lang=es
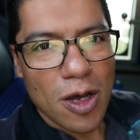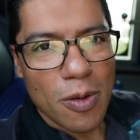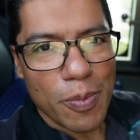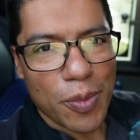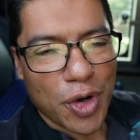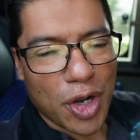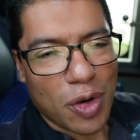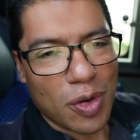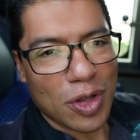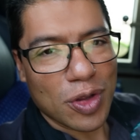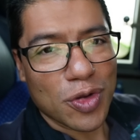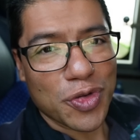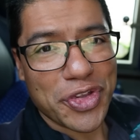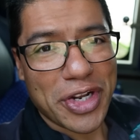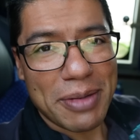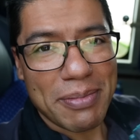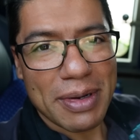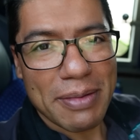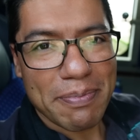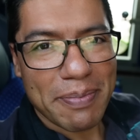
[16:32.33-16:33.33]
porque cuando
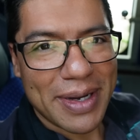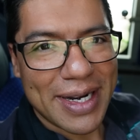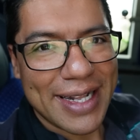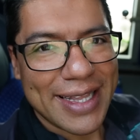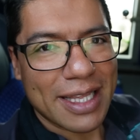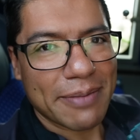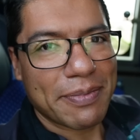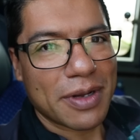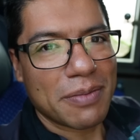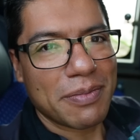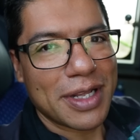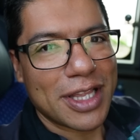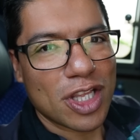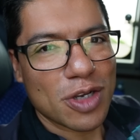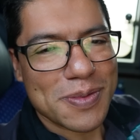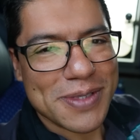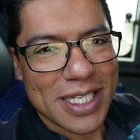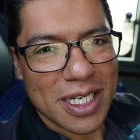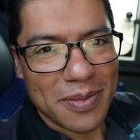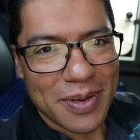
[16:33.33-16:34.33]
trae mampara te permite
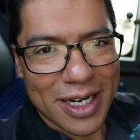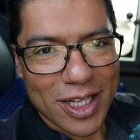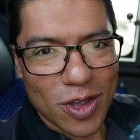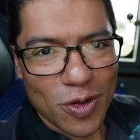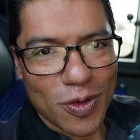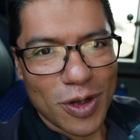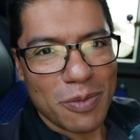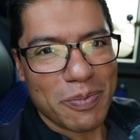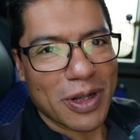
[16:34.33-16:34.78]
observar todo el